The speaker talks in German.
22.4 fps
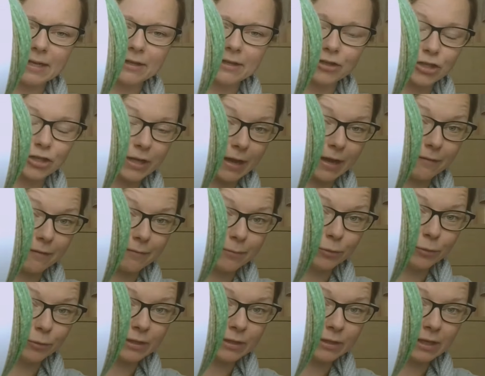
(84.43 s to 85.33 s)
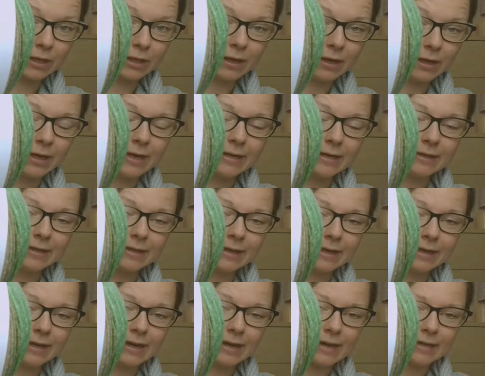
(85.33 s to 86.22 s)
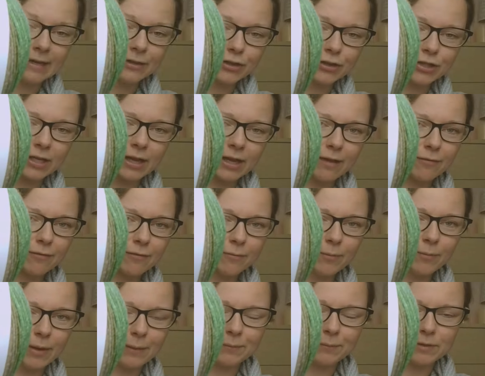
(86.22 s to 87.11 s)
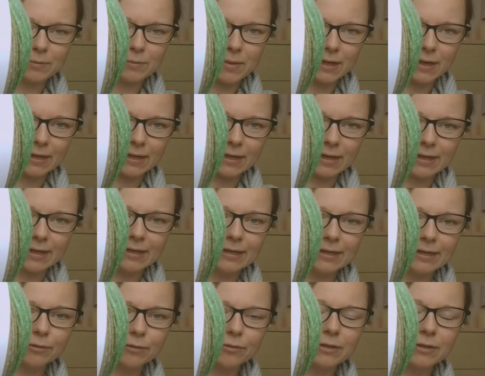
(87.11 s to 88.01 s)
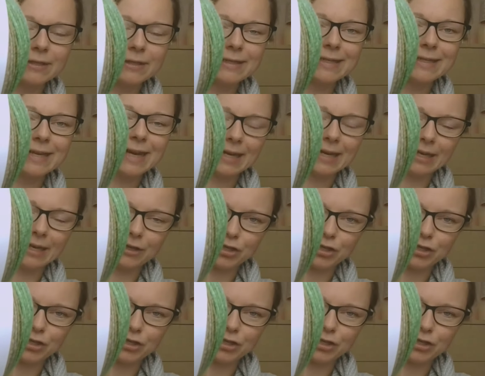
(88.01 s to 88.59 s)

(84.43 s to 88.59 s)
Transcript: Streifenmuster, der eine Streifen bleibt immer gleich und die anderen